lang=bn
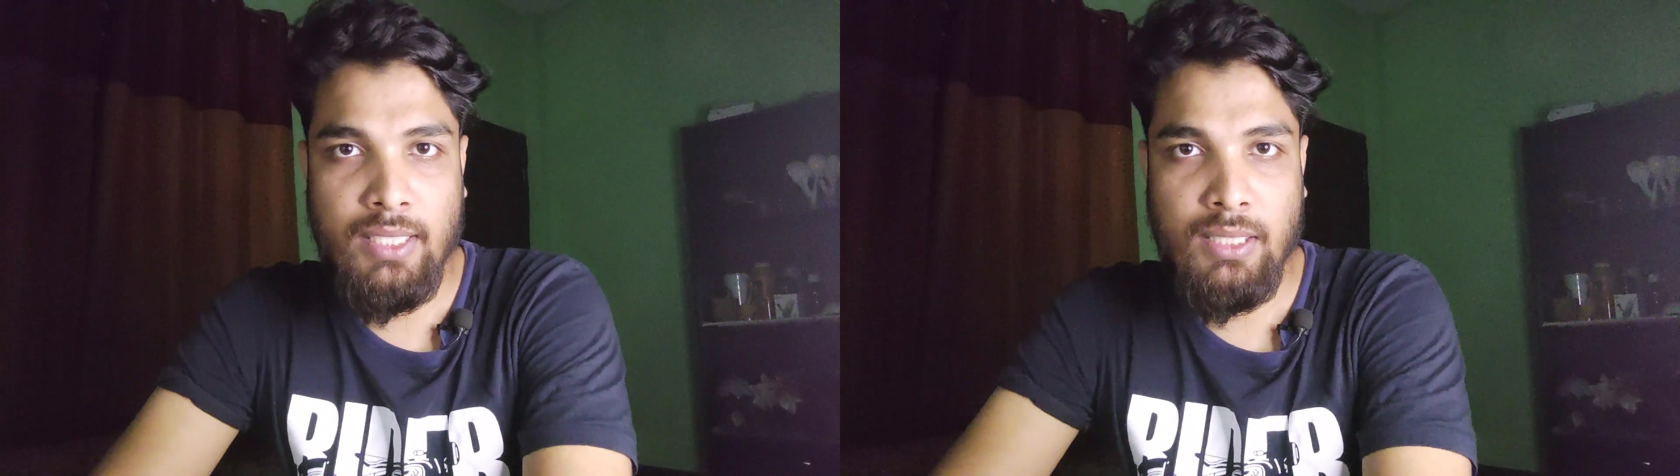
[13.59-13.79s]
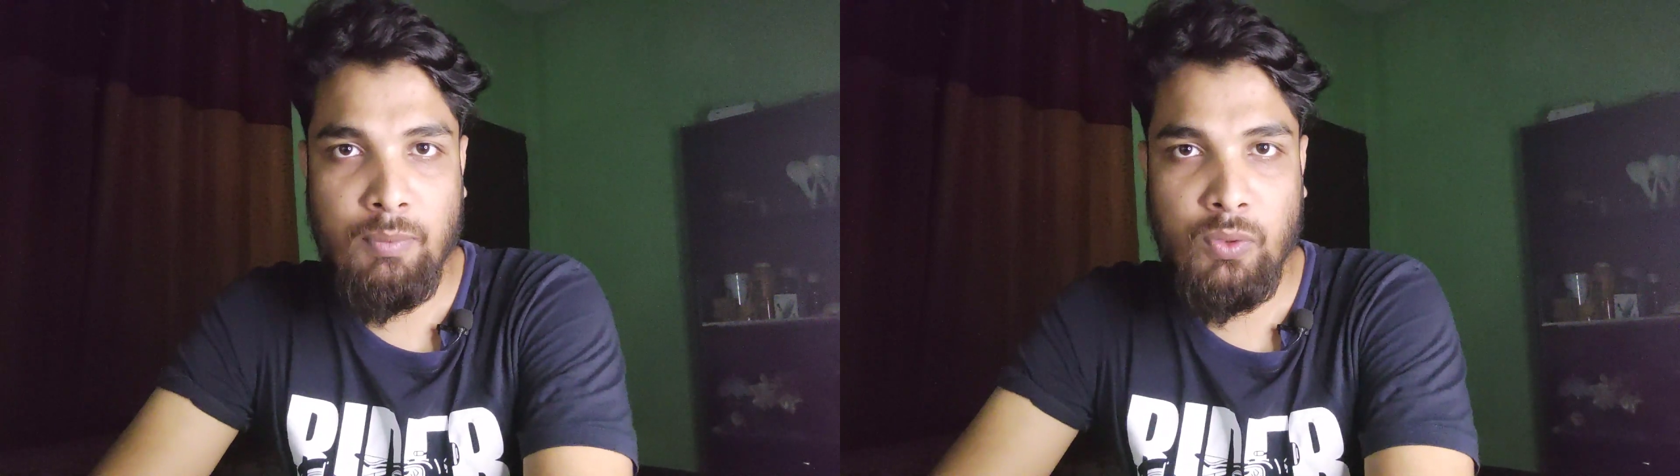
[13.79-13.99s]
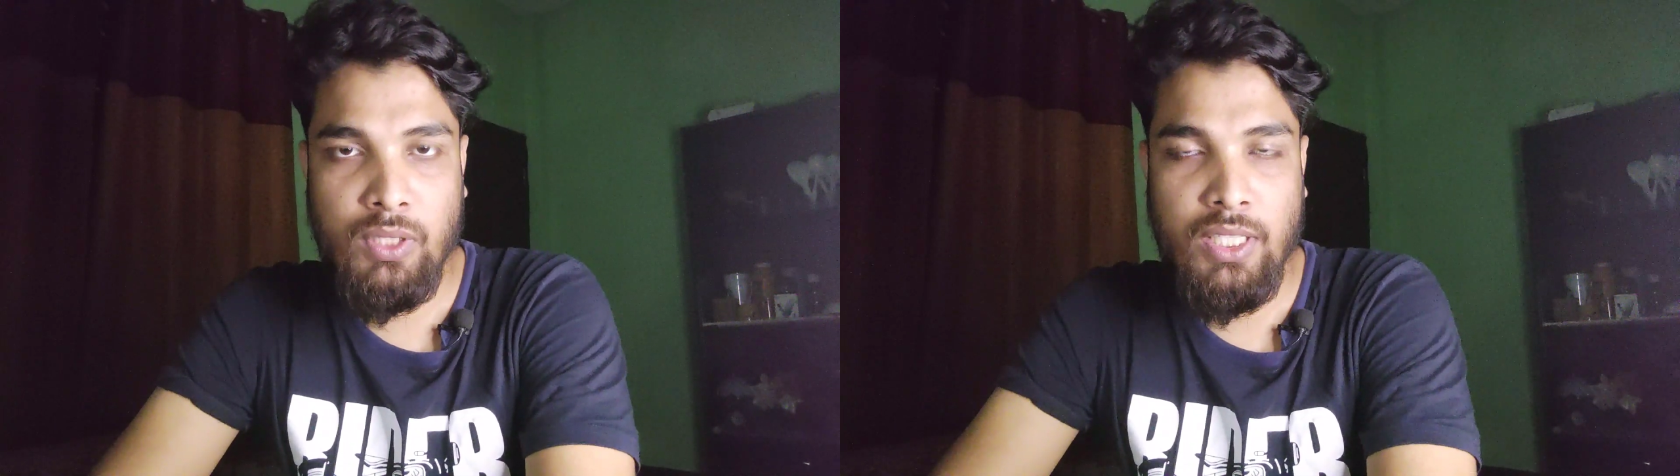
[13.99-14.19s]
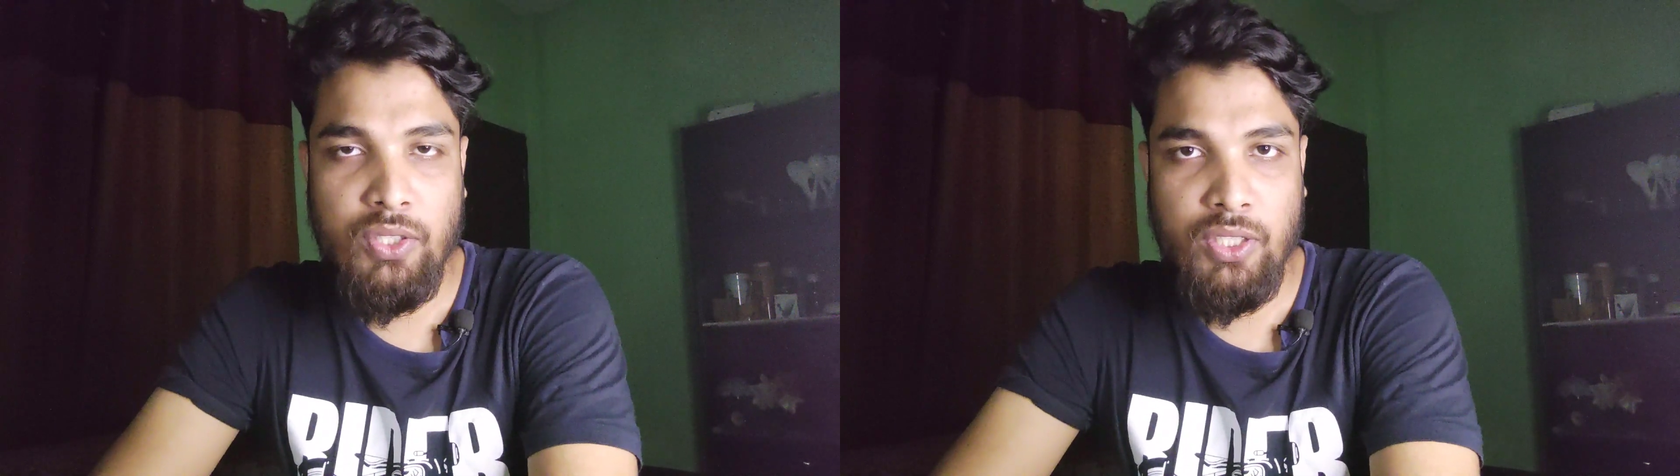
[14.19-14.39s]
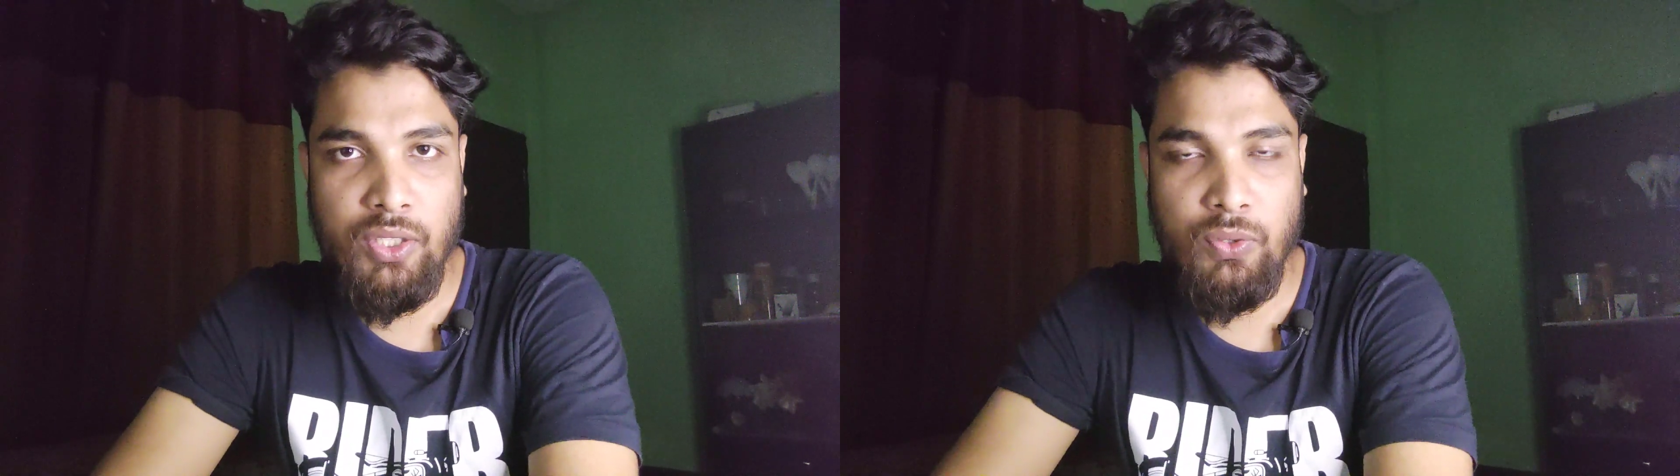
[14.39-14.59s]
ইতিমধ্যে
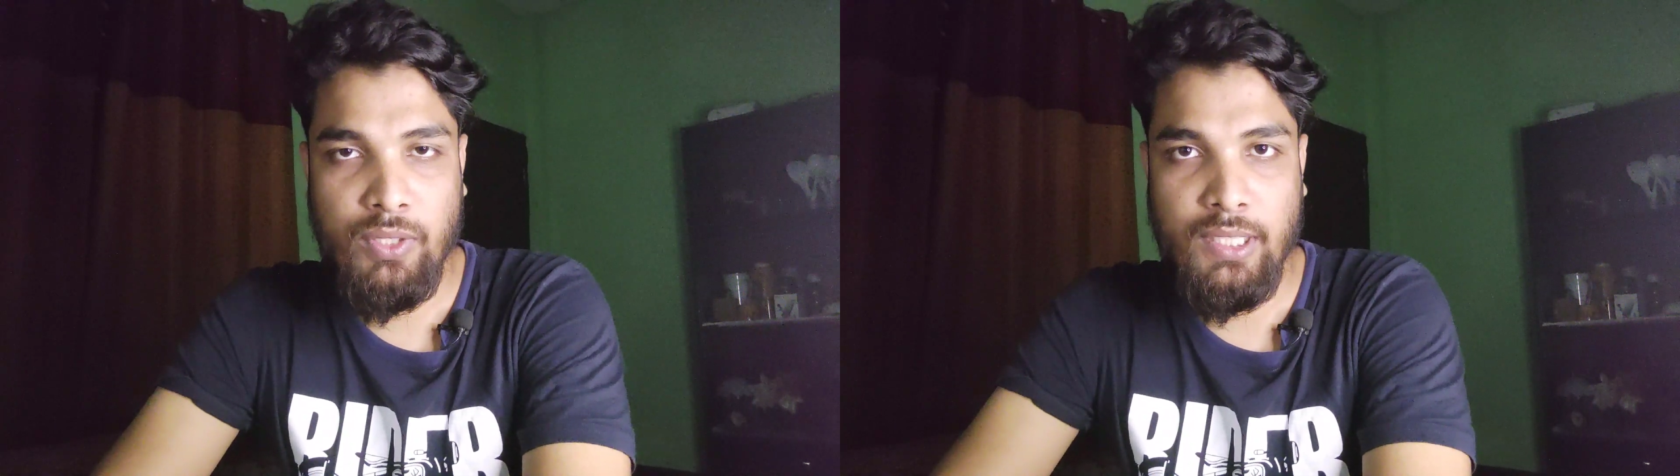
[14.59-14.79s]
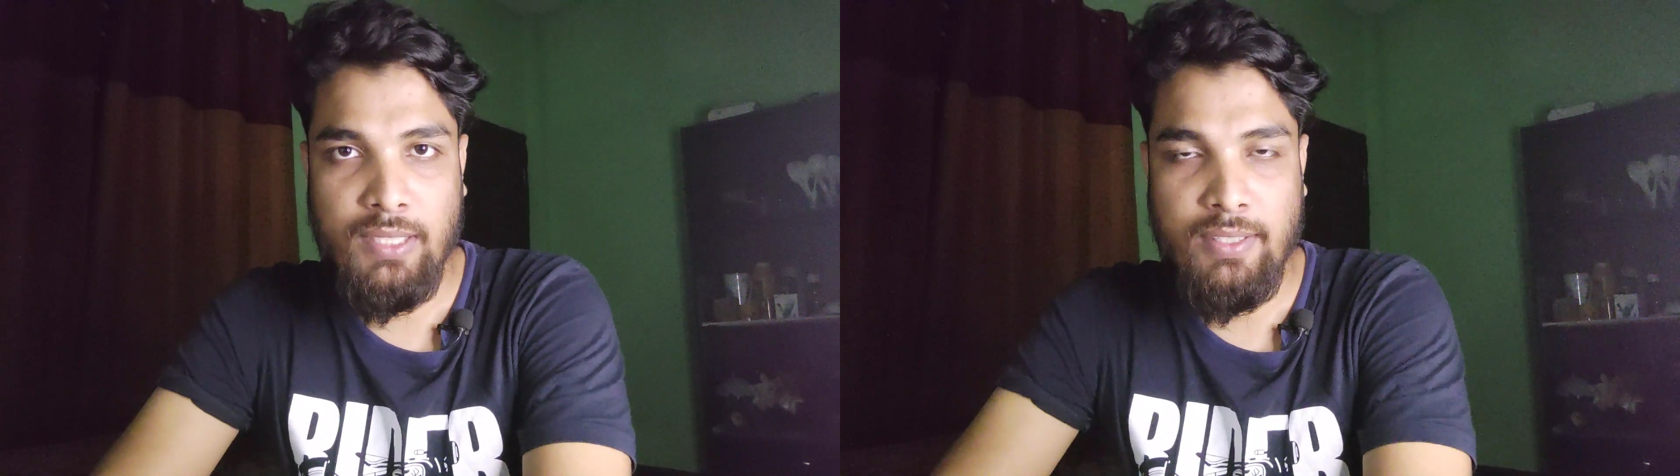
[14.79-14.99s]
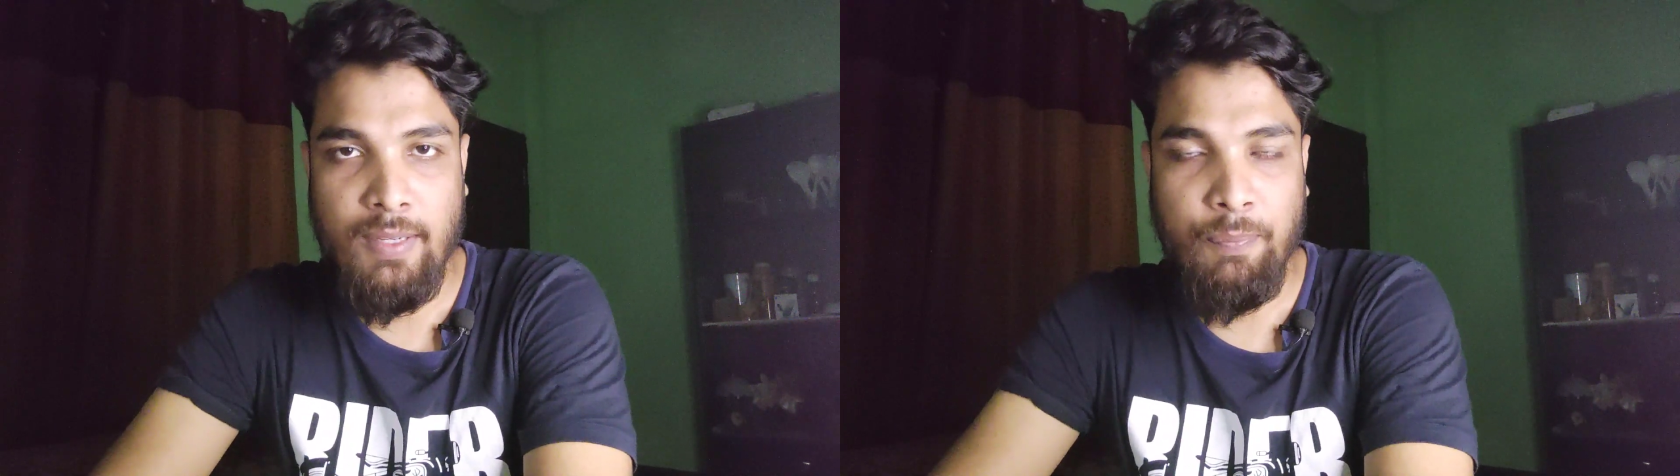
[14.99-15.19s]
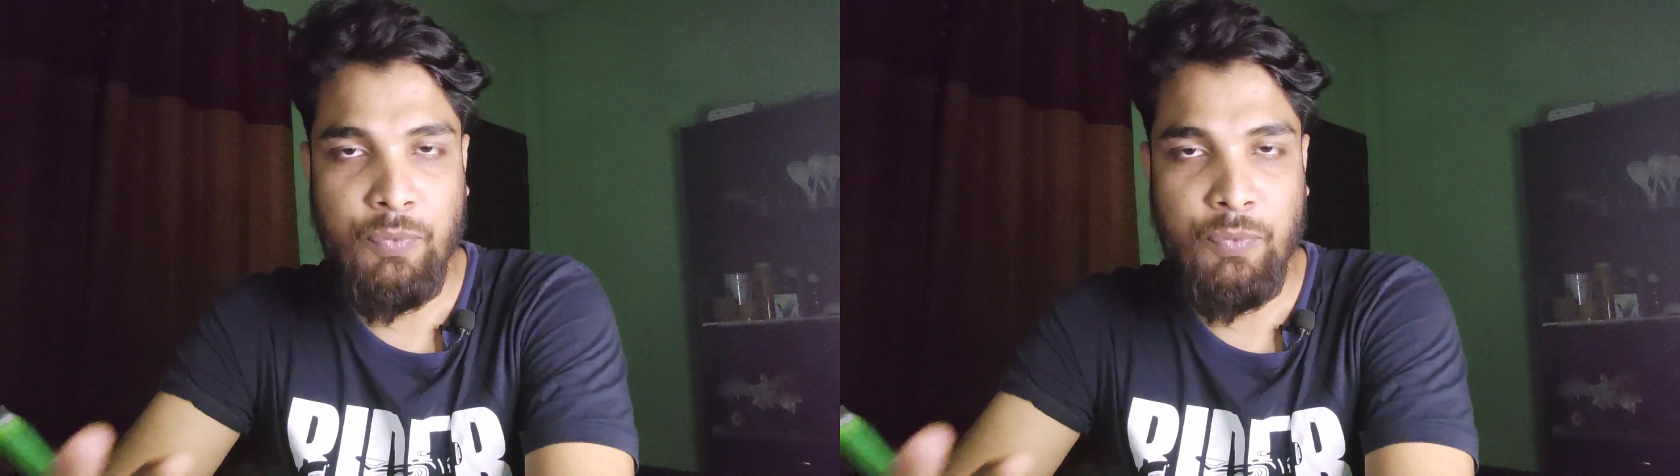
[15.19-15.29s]
শেষ হয়ে গিয়েছে